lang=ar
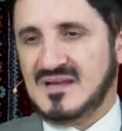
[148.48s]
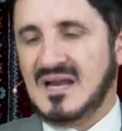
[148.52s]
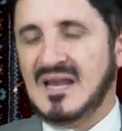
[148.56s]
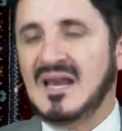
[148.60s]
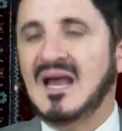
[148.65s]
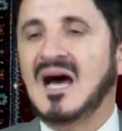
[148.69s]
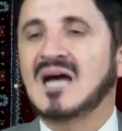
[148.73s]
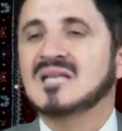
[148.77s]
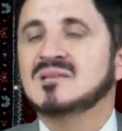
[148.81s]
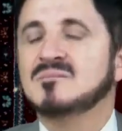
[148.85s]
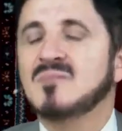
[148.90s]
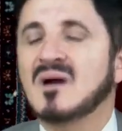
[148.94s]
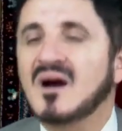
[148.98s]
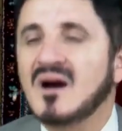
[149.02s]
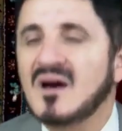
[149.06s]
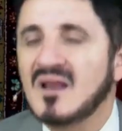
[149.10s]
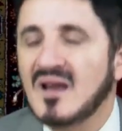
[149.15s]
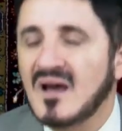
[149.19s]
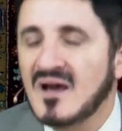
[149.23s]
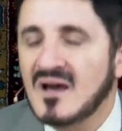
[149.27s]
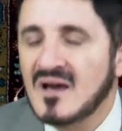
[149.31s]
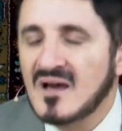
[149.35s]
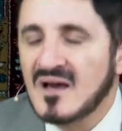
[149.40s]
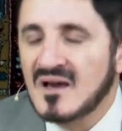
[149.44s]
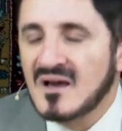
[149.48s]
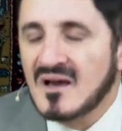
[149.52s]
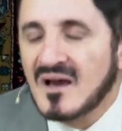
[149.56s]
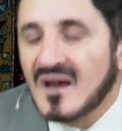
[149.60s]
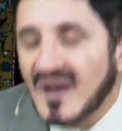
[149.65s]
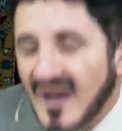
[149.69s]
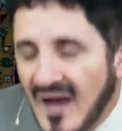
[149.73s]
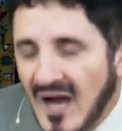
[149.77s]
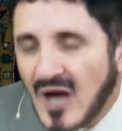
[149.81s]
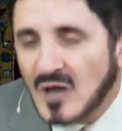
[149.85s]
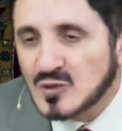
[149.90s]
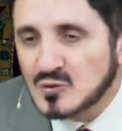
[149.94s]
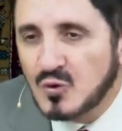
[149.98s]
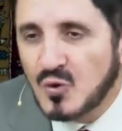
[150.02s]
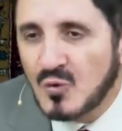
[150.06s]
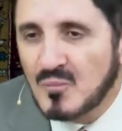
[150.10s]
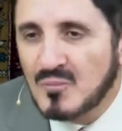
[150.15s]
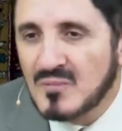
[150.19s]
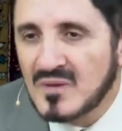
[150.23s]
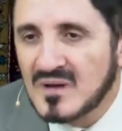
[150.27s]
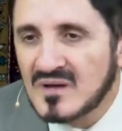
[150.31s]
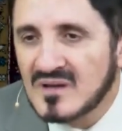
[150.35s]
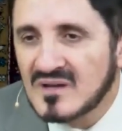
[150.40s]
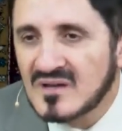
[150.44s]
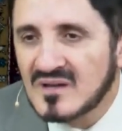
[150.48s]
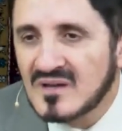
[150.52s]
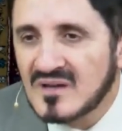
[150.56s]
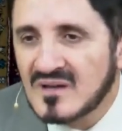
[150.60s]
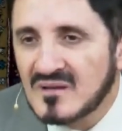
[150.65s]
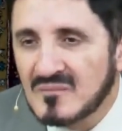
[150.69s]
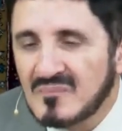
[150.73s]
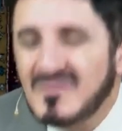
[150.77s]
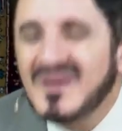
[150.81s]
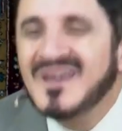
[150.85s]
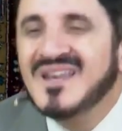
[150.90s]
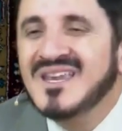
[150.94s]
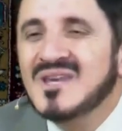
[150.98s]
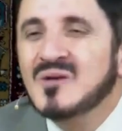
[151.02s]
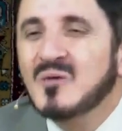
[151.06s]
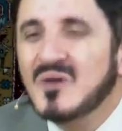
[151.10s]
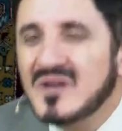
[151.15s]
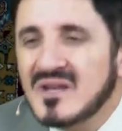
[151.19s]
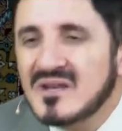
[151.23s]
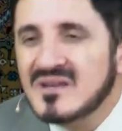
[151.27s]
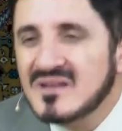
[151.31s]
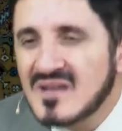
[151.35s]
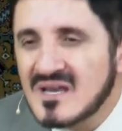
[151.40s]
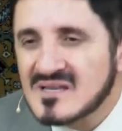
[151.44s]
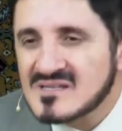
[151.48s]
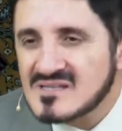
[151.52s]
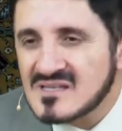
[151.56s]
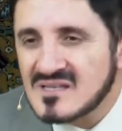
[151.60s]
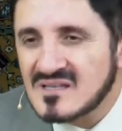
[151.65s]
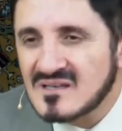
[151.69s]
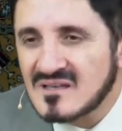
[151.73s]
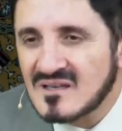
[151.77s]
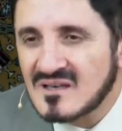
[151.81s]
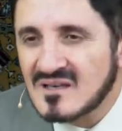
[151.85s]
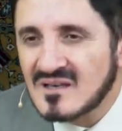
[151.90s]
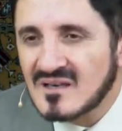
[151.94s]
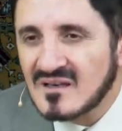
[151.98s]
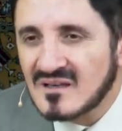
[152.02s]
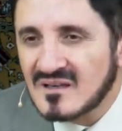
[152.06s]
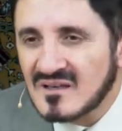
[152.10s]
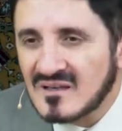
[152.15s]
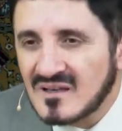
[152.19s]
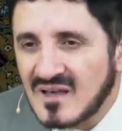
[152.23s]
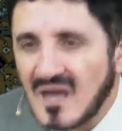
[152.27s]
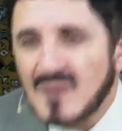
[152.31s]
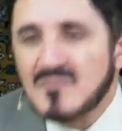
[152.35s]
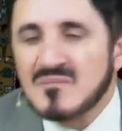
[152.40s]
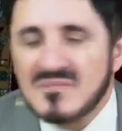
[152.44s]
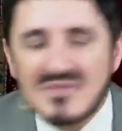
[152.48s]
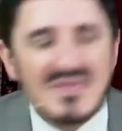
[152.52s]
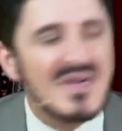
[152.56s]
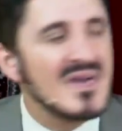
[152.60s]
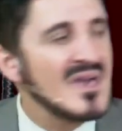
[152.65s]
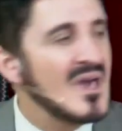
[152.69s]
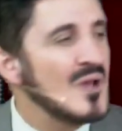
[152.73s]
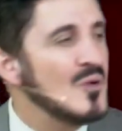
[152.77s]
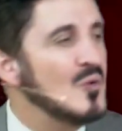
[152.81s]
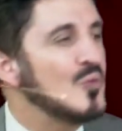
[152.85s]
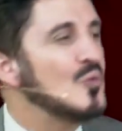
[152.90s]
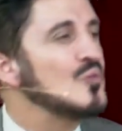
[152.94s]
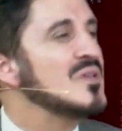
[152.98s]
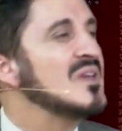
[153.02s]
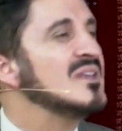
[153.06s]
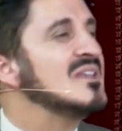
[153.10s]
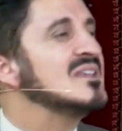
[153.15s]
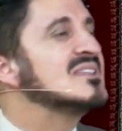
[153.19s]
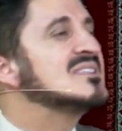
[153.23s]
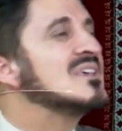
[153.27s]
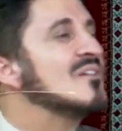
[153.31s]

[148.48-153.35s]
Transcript: على حد ما قال أحدهم مالي وللناس كم ذا يلحونني